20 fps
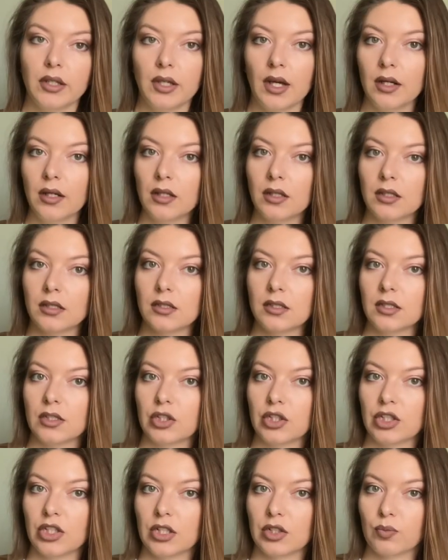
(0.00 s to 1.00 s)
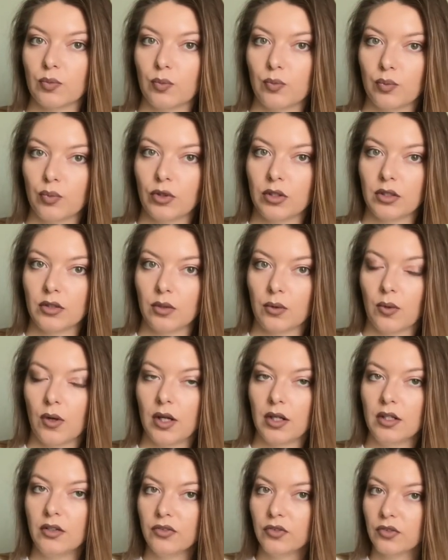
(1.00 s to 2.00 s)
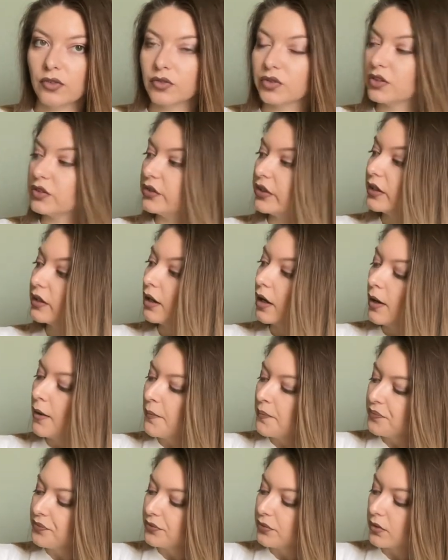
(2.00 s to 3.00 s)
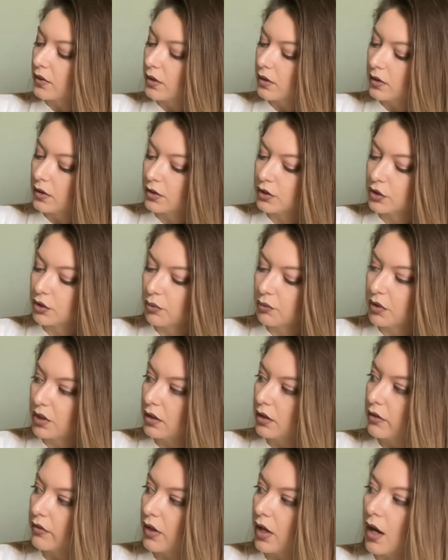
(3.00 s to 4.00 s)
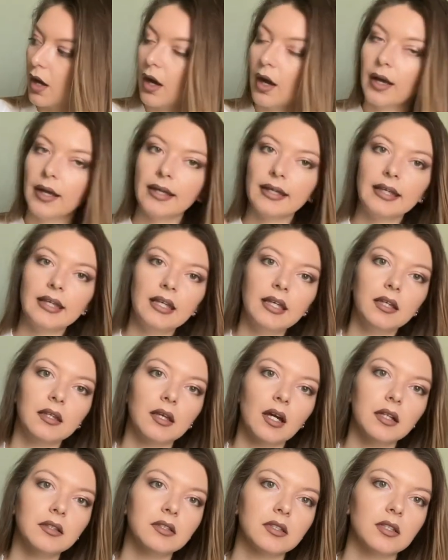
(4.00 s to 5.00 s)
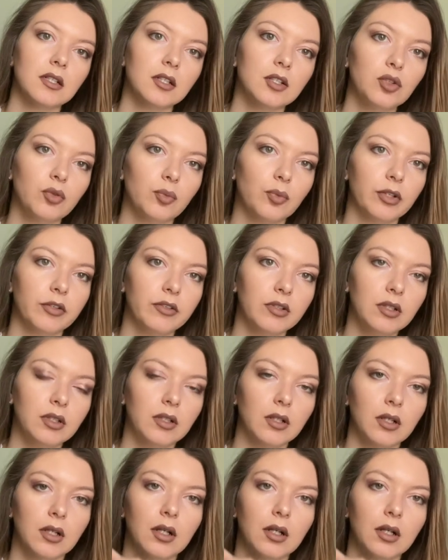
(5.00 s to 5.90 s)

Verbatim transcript: яркий, здесь сейчас более такой оливкового цвета, а, темненького, и я не сразу привыкла